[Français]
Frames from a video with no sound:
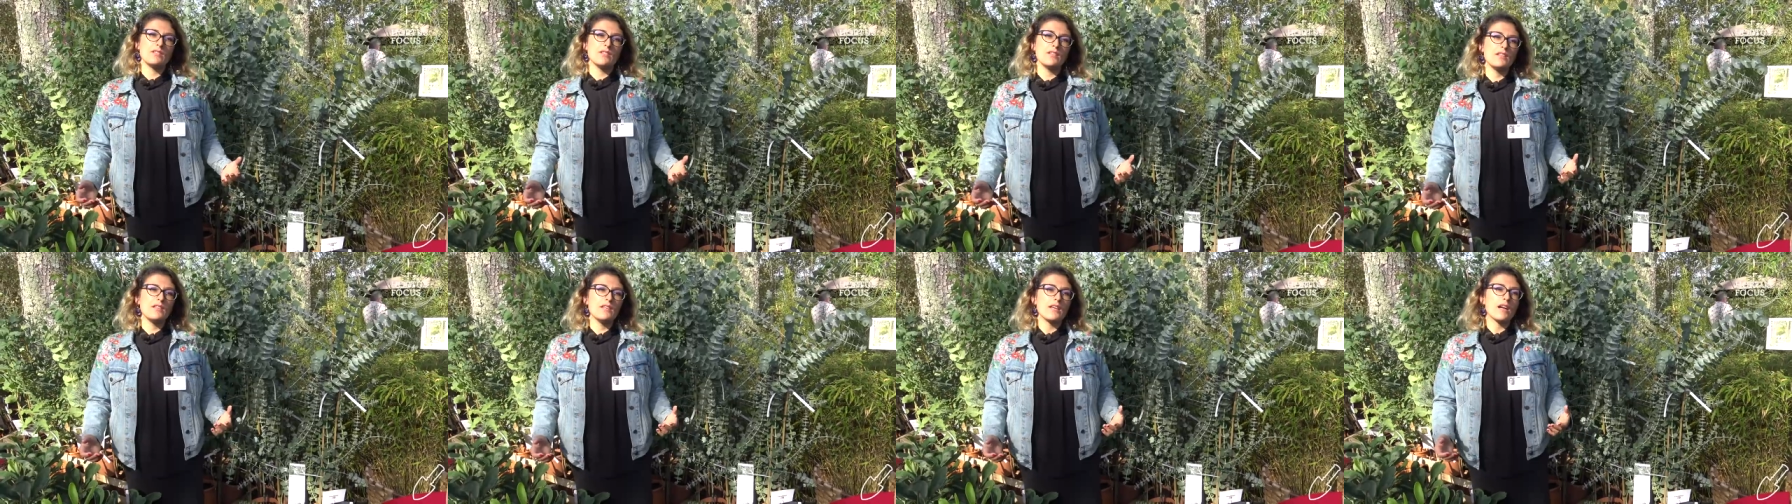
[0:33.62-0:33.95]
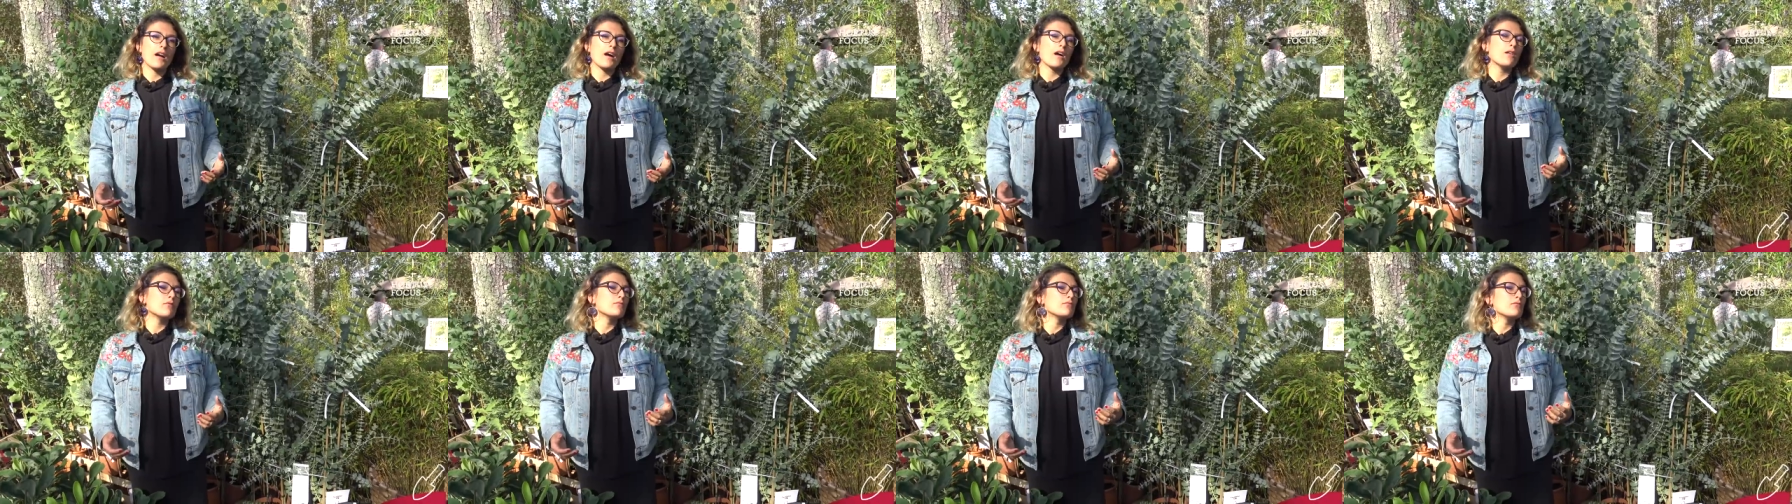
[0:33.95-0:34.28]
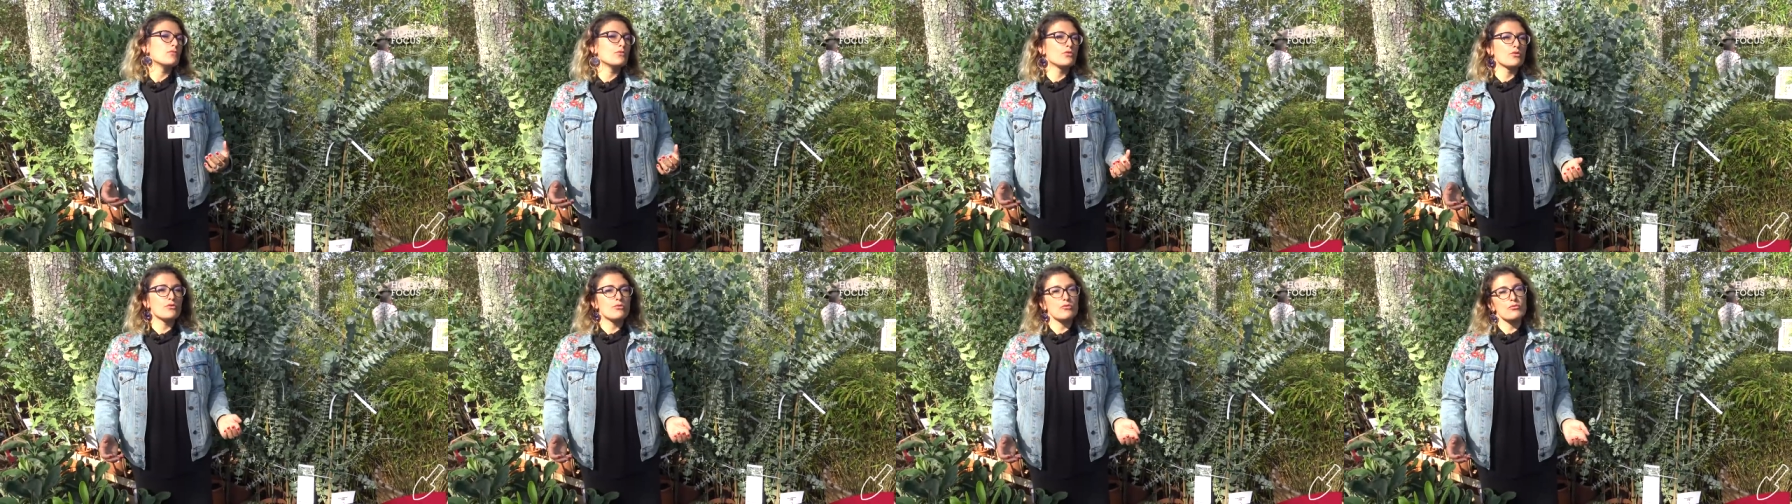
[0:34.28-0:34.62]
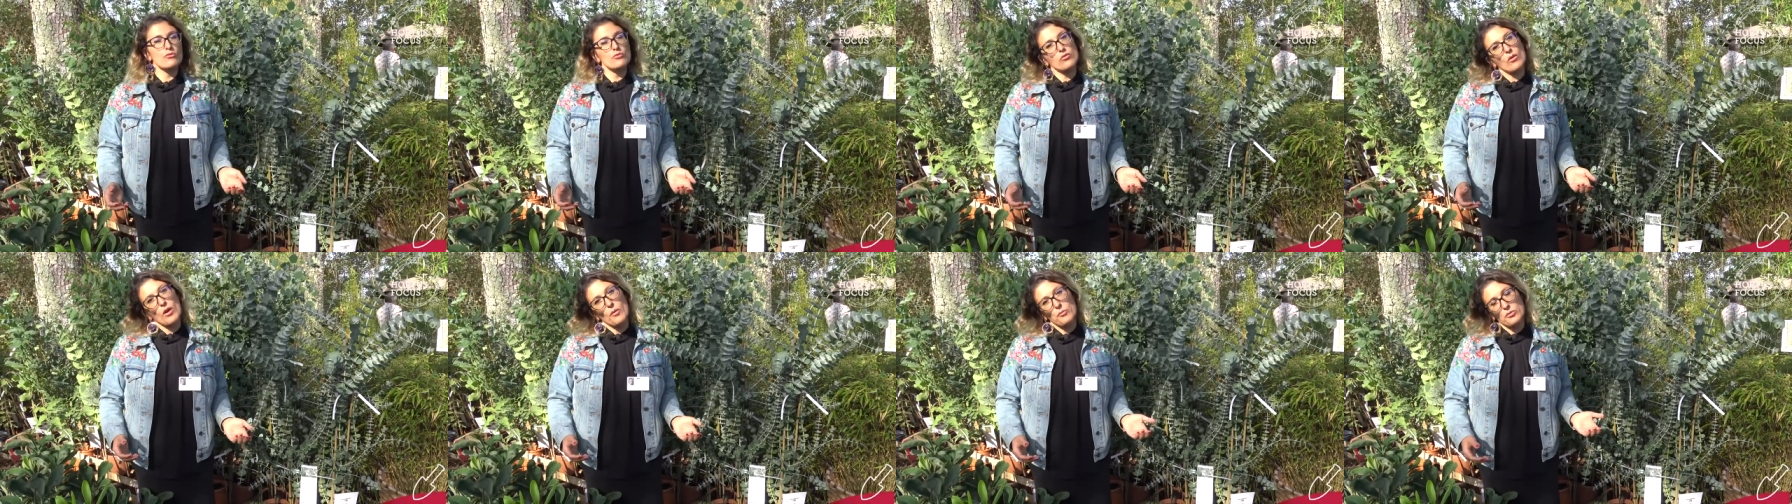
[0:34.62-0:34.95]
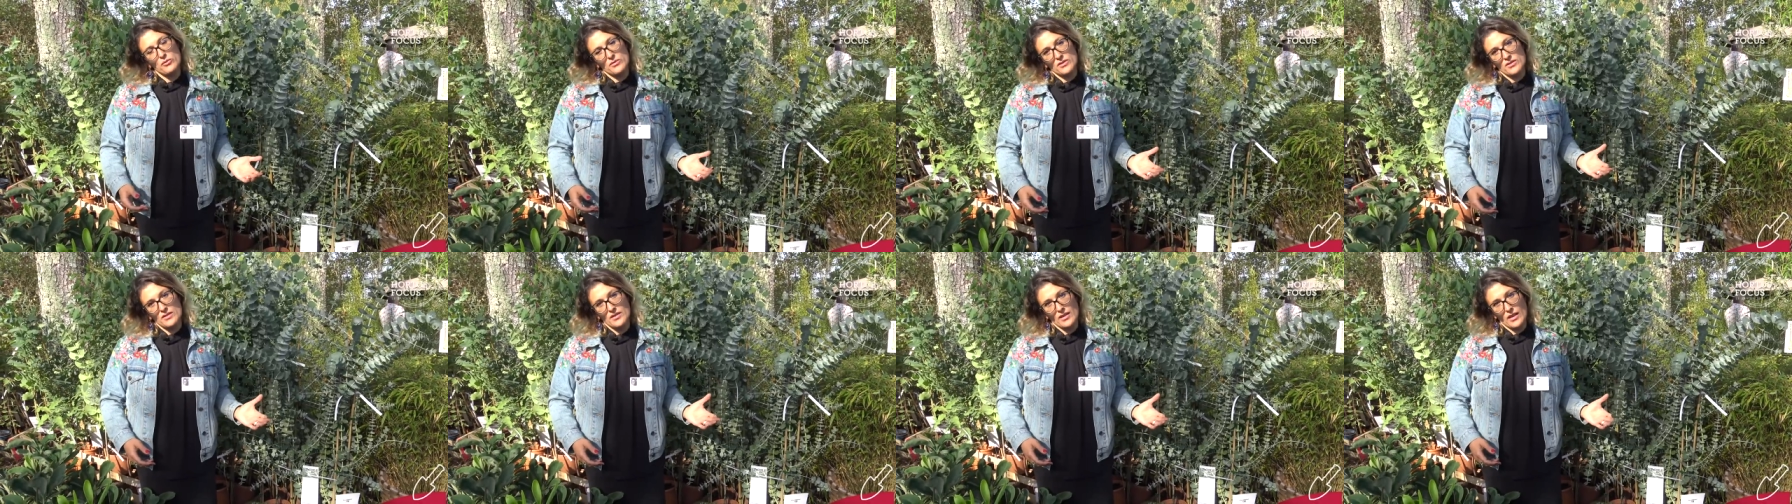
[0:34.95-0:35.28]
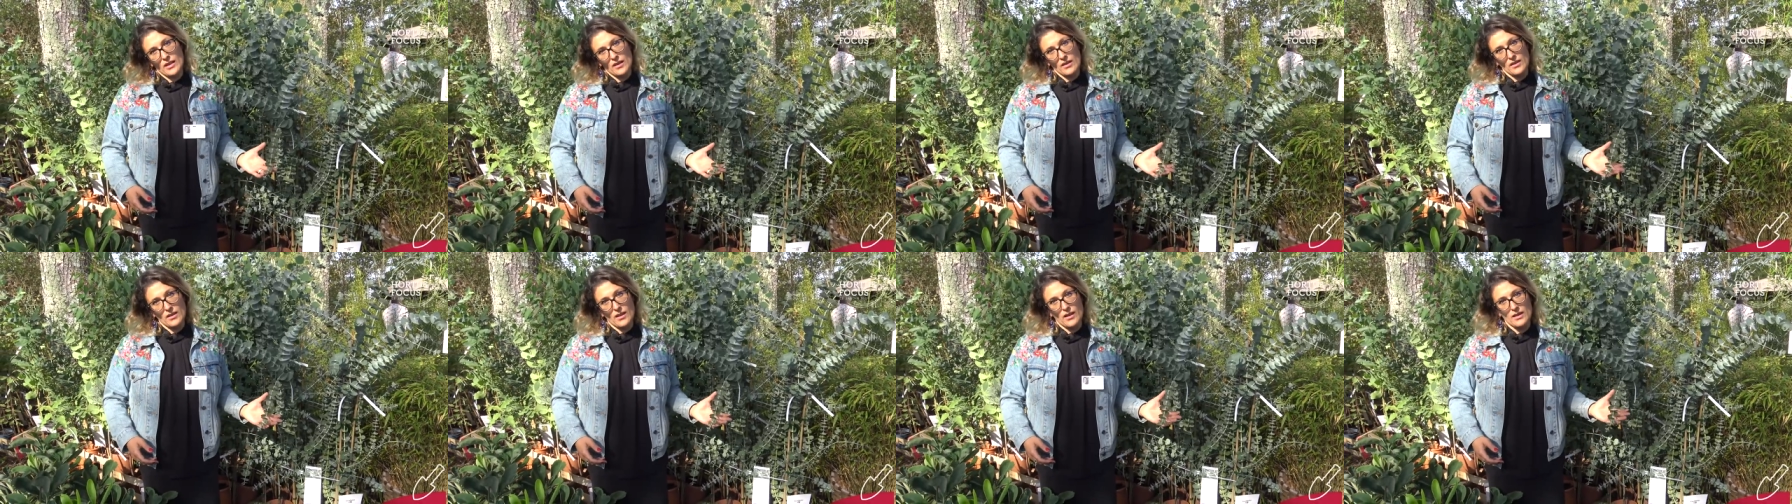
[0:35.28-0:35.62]
il y a deux ou trois petites
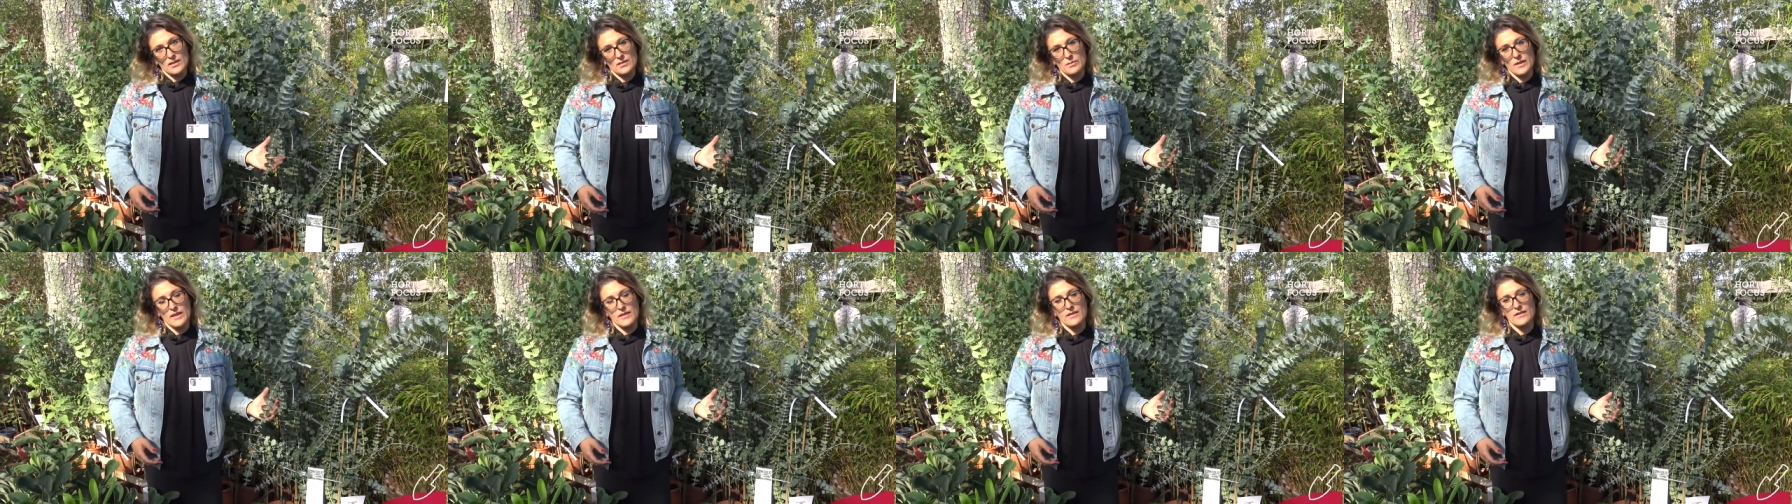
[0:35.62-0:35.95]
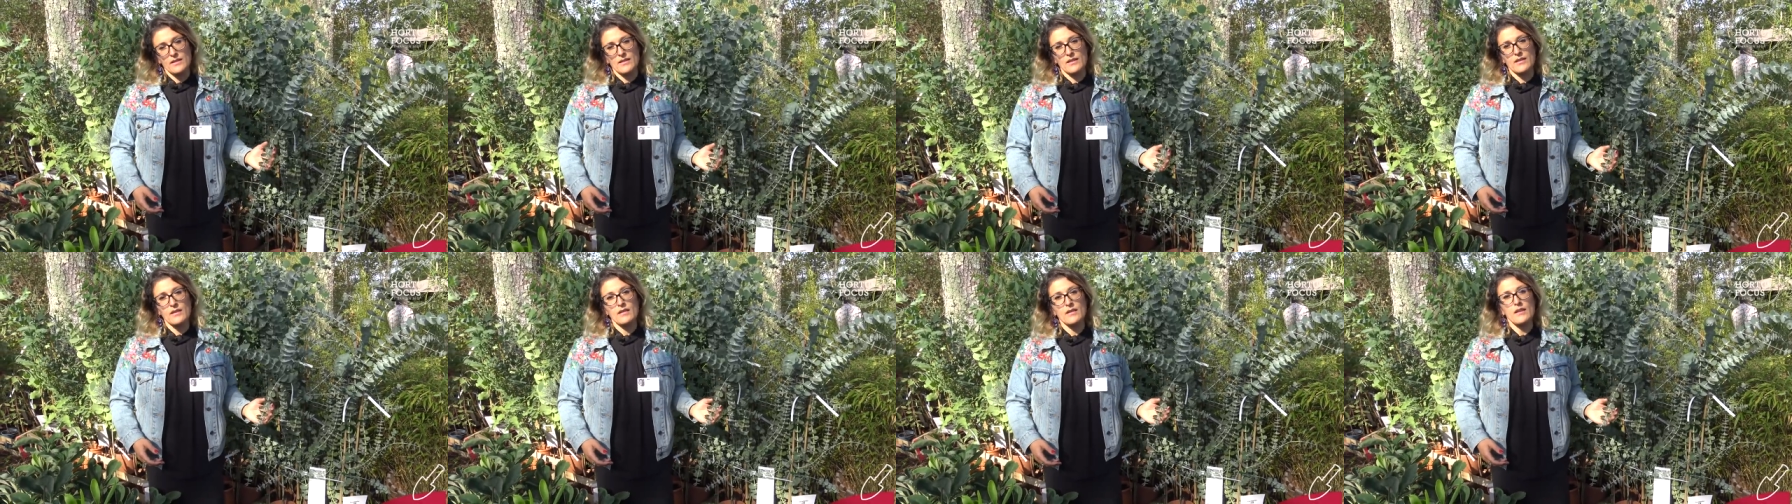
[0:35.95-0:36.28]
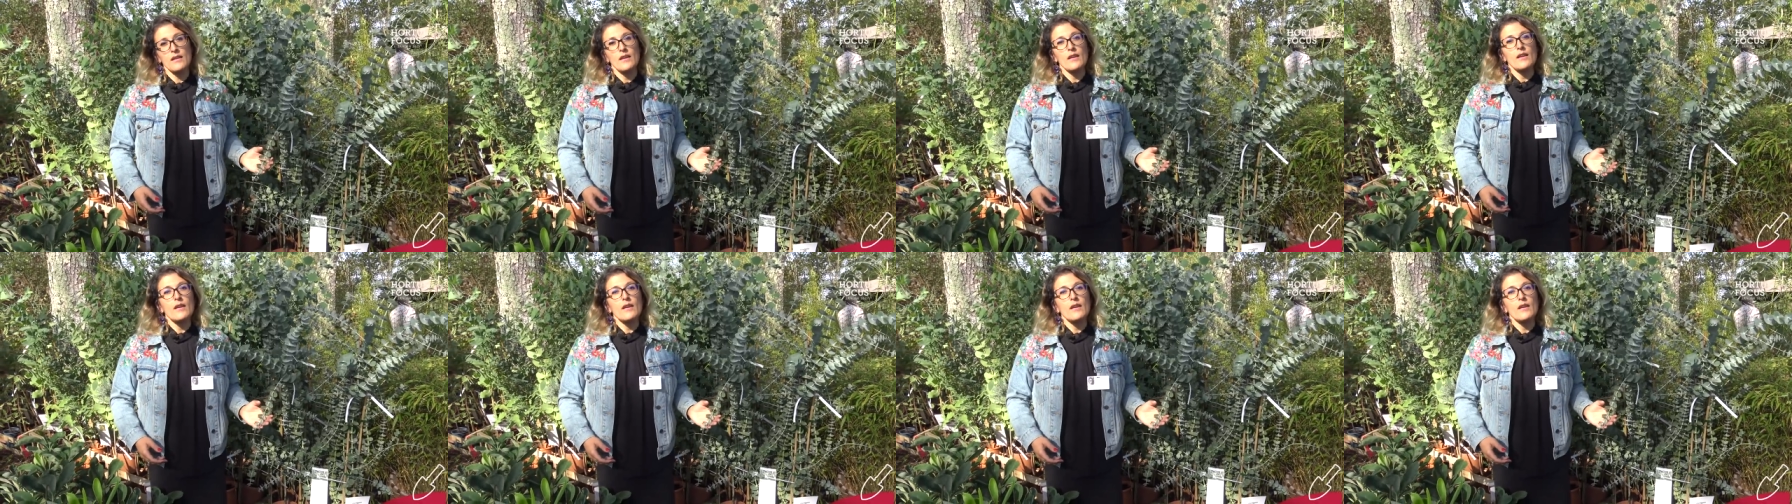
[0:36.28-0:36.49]
règles à respecter,